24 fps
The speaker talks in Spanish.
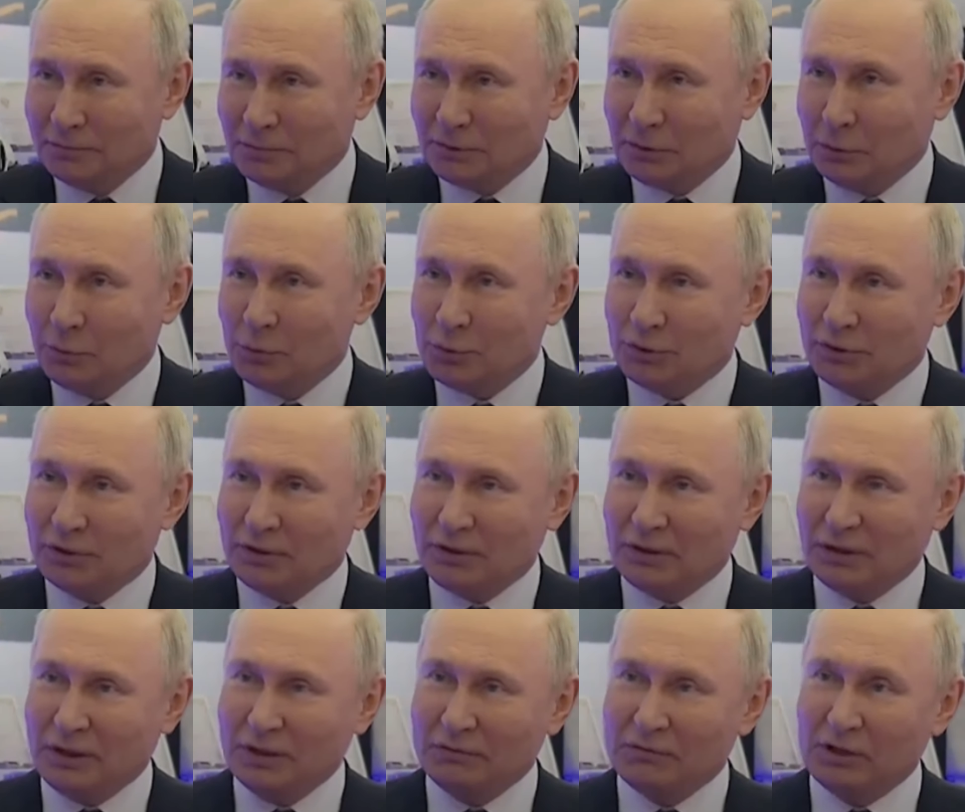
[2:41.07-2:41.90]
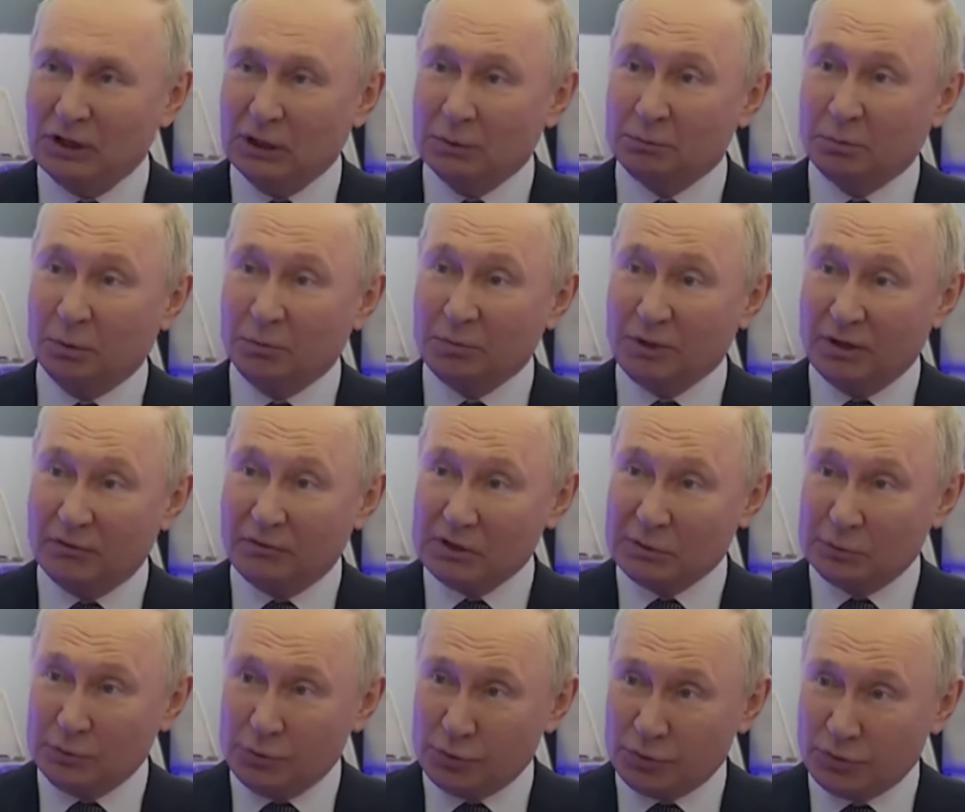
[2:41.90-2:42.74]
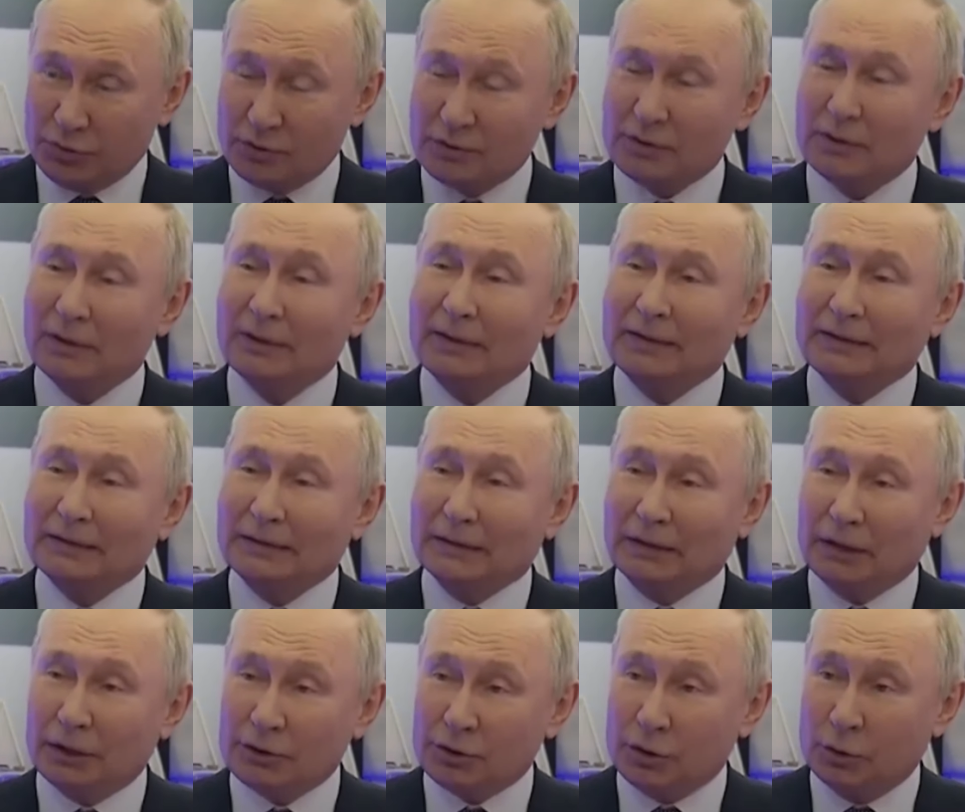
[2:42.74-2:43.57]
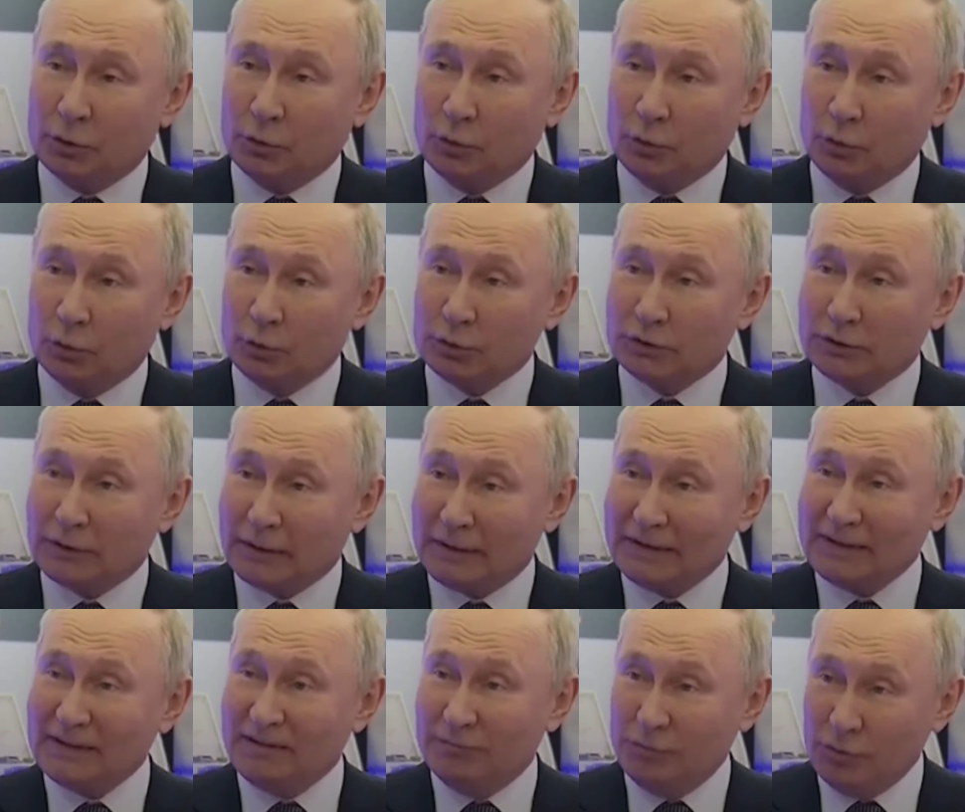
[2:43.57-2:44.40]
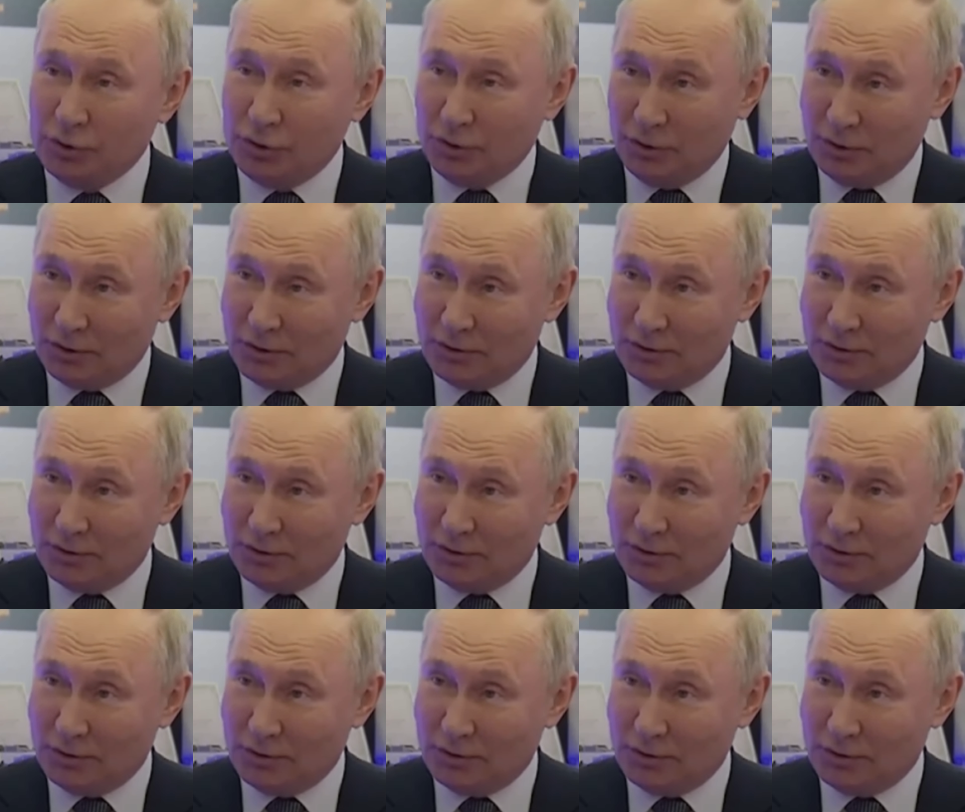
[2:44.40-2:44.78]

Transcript: porque me hubiera dado la oportunidad de responder firmemente también,